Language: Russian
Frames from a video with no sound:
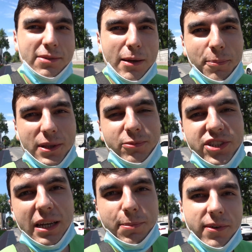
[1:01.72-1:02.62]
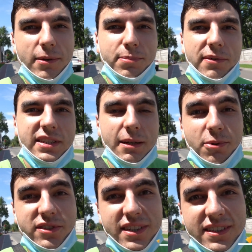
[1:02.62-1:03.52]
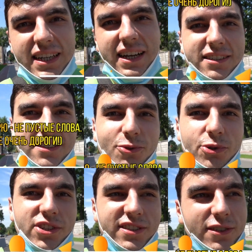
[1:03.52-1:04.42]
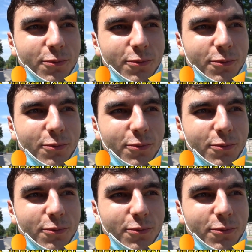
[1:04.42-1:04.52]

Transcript: с вами, потому что я по вам по всем просто дико соскучился.